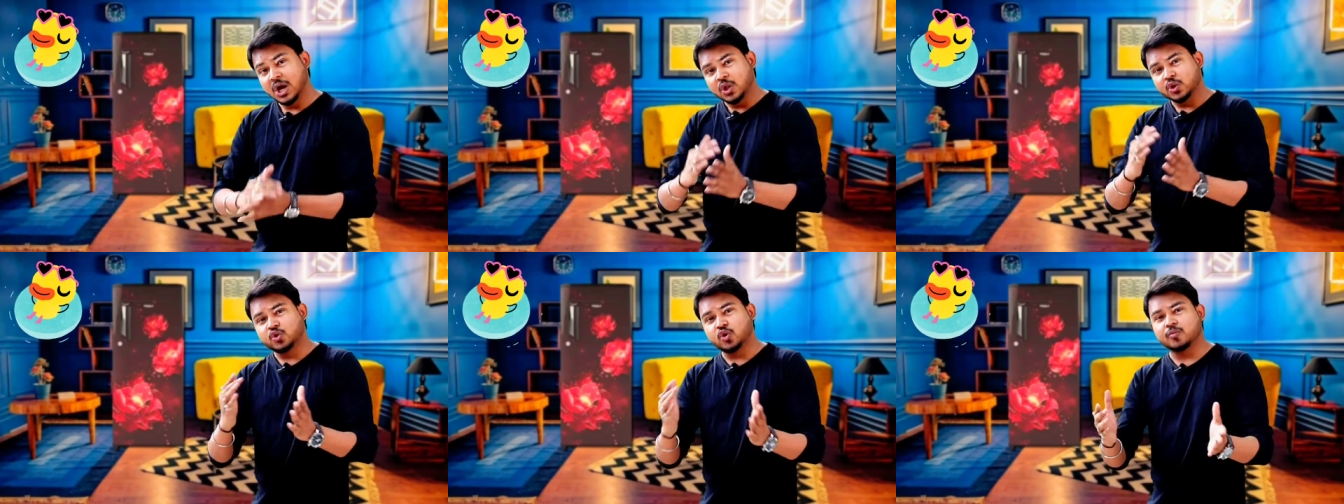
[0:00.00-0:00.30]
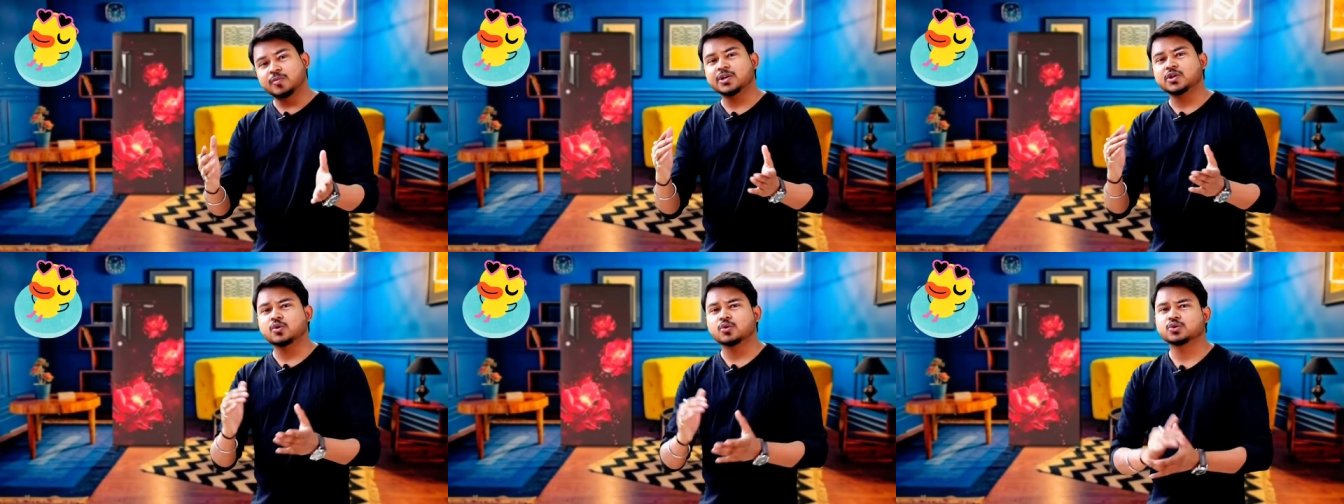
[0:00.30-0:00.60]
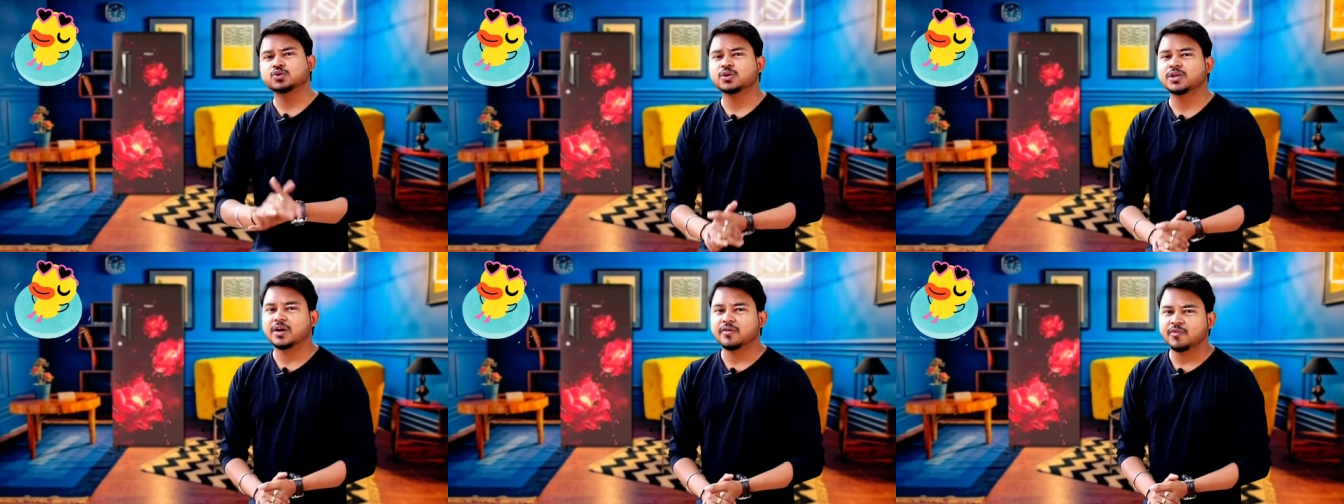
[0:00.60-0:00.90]
तो भी
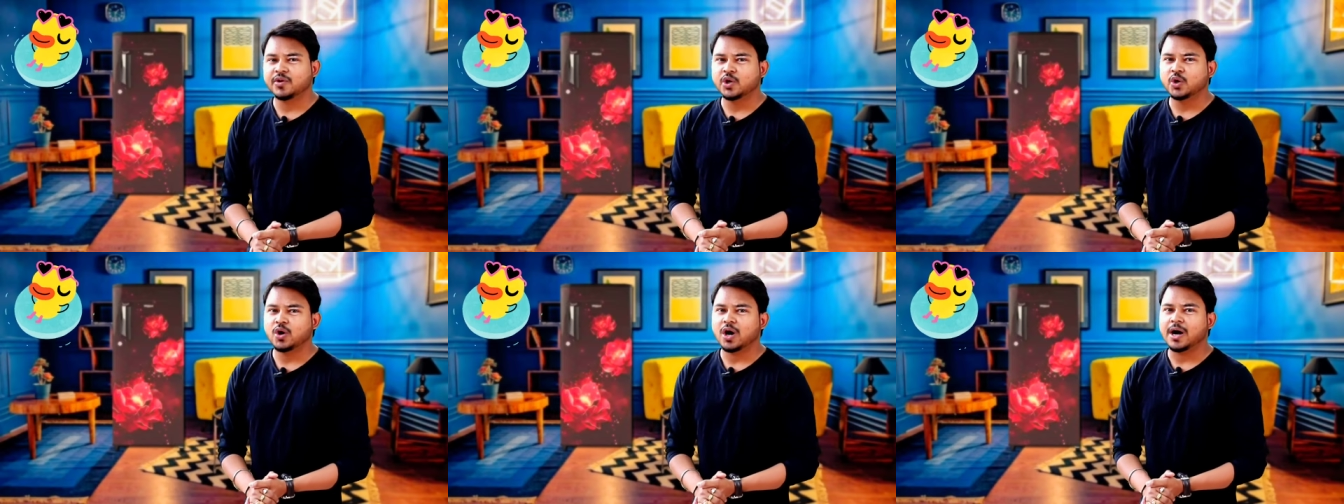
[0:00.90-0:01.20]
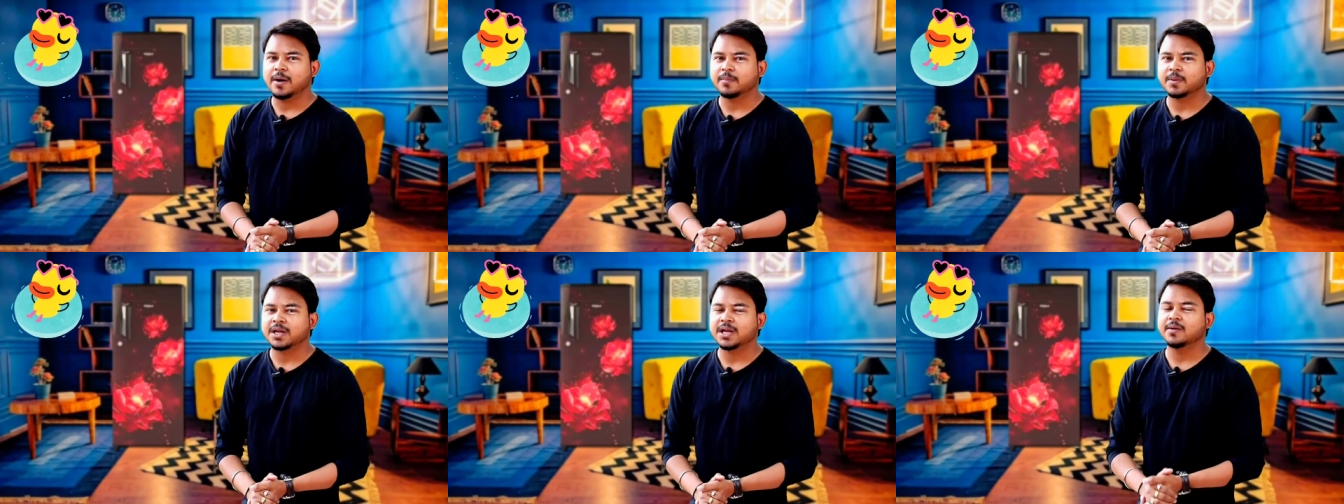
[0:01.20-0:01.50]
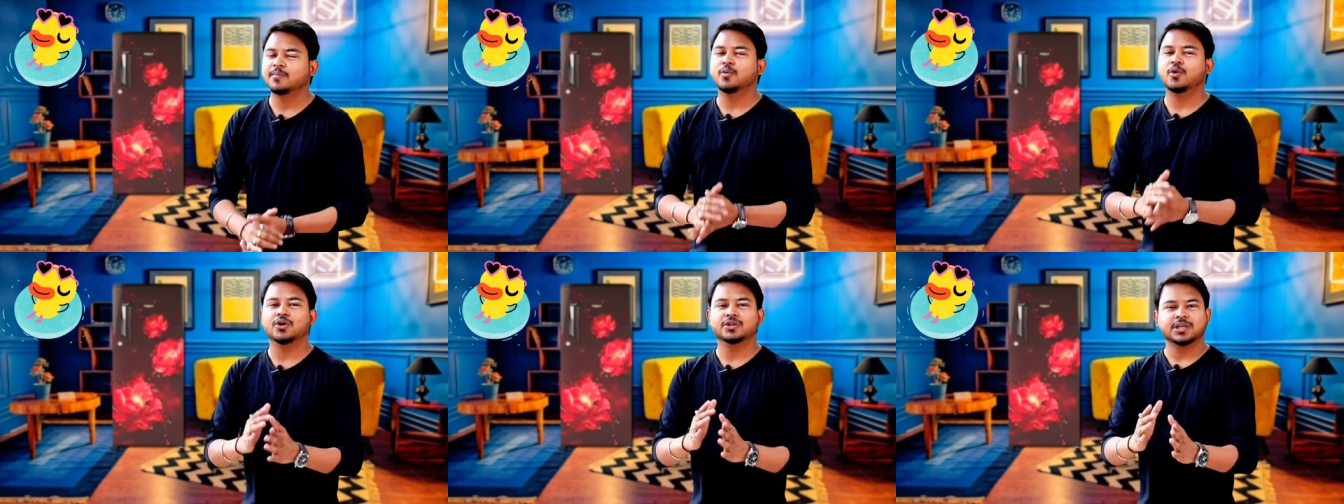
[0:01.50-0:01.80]
दोस्तों ये वीडियो आपके लिए
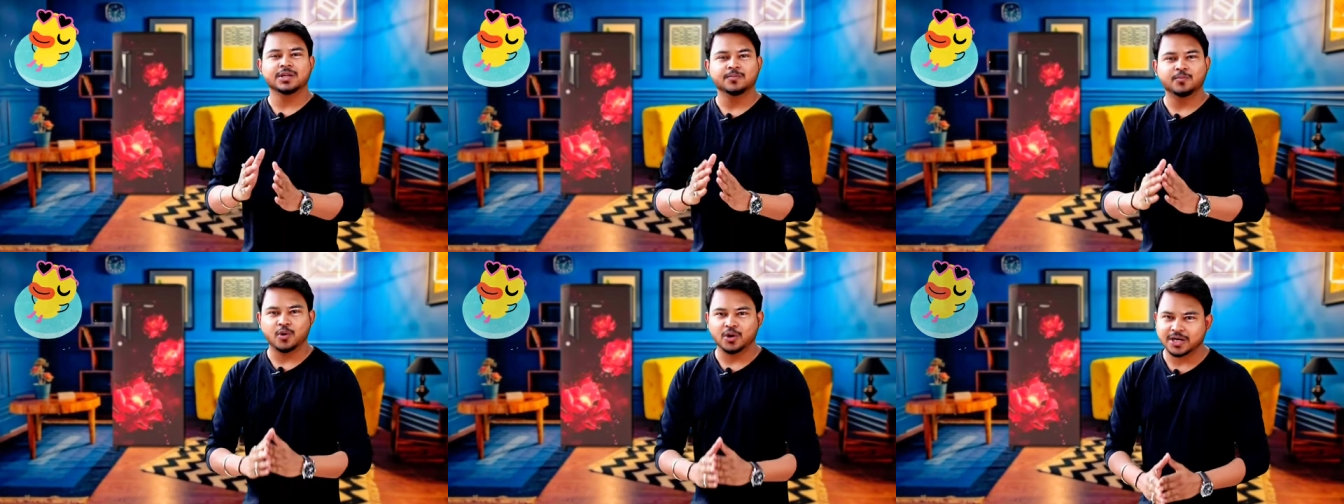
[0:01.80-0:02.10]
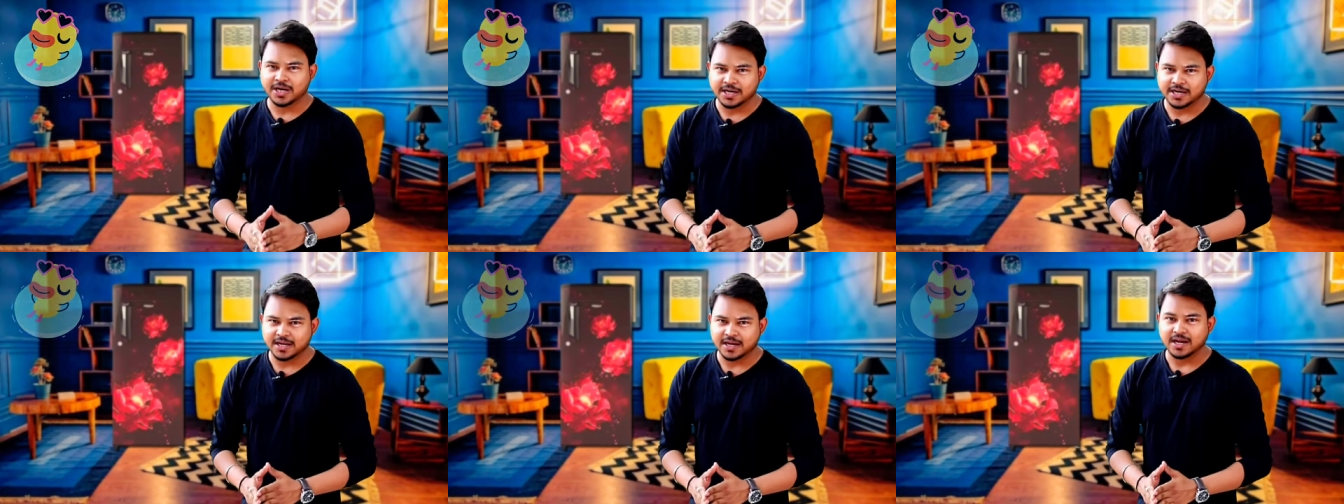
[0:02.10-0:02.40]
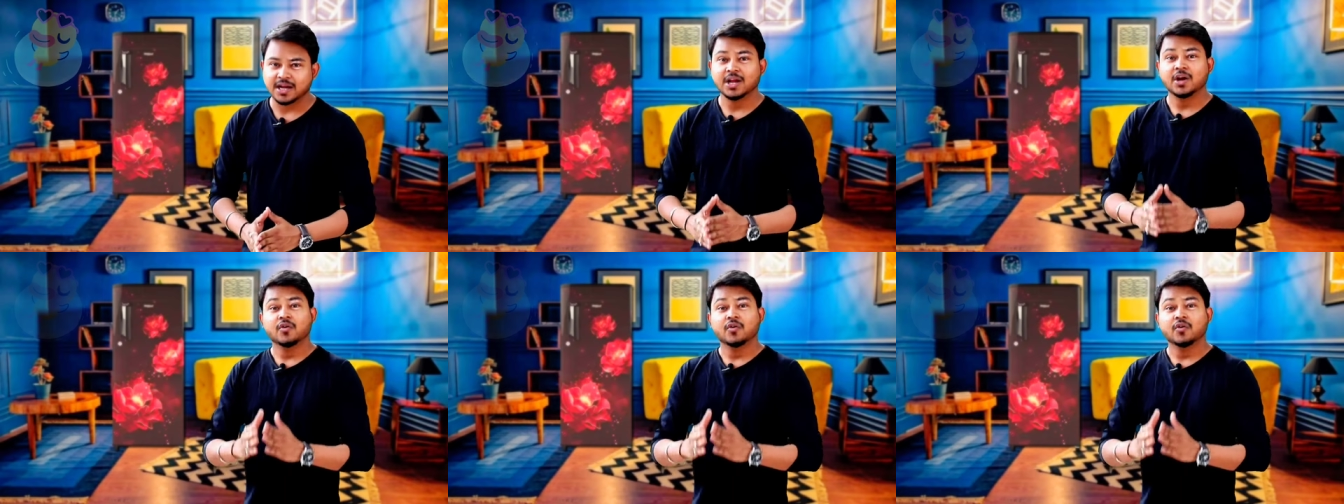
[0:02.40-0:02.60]
बहुत इंपॉर्टेंट है